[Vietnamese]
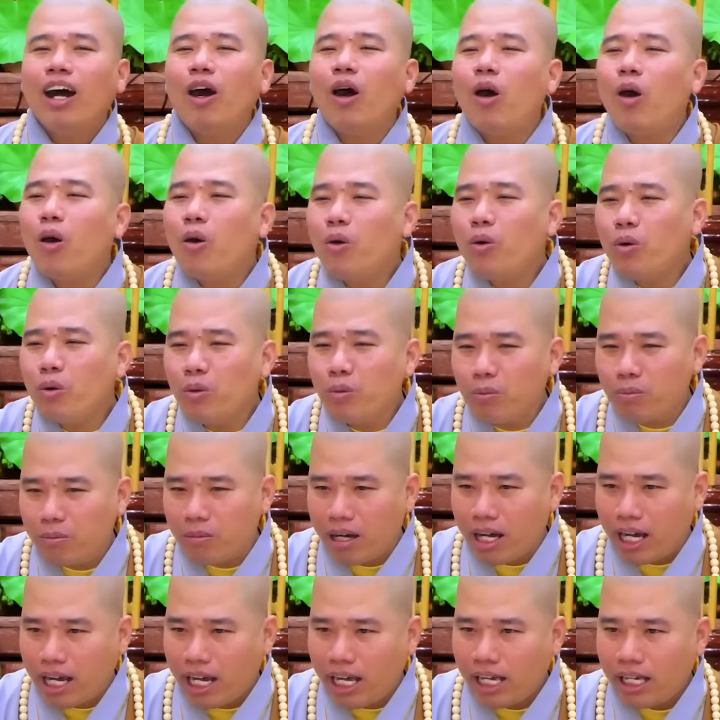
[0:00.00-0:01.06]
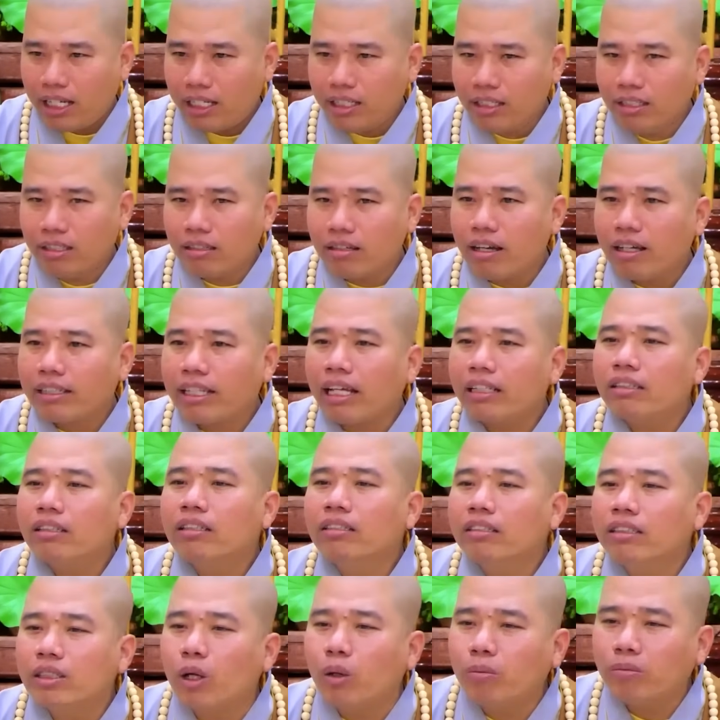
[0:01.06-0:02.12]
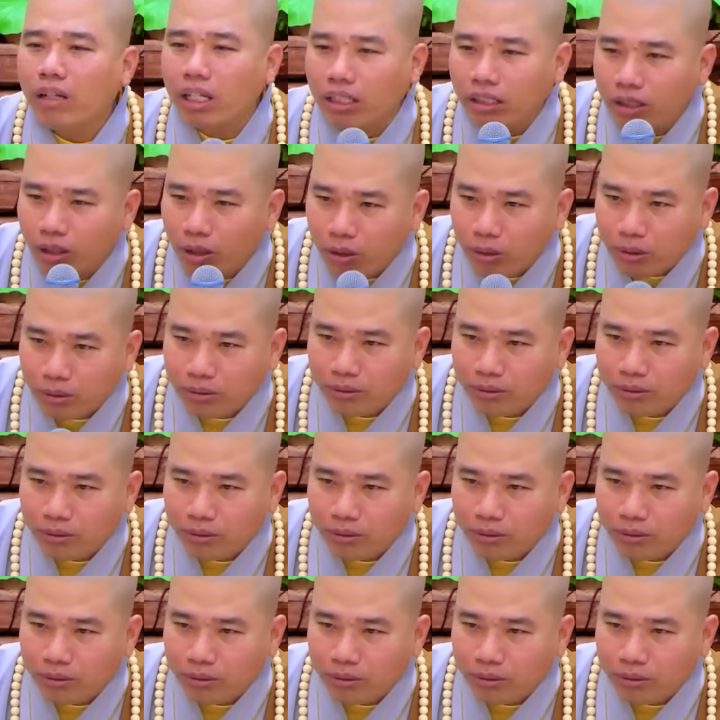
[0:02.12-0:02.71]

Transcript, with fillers: hô mà được người ta thương cũng nên hô,